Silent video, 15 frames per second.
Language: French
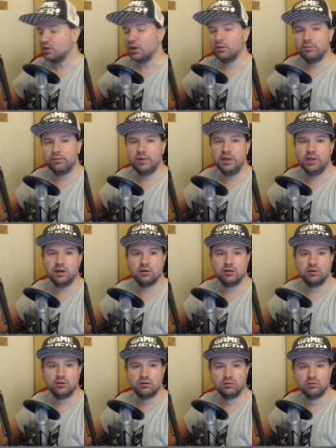Mais
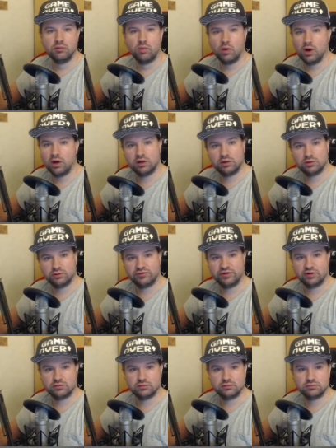moi,
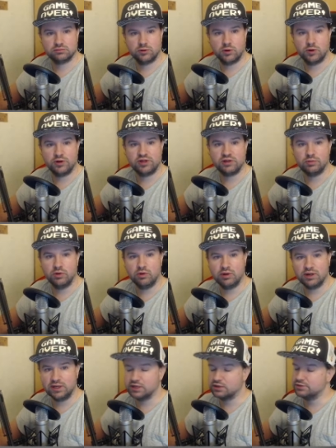enfin honnêtement,
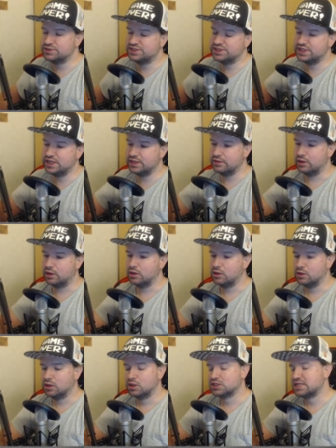les quotidiennes,
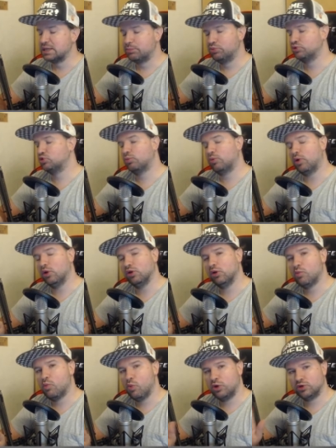ça peut te prendre
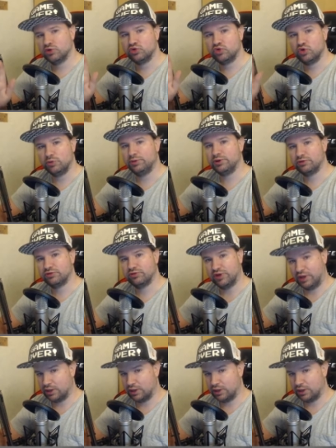moins de 2 minutes.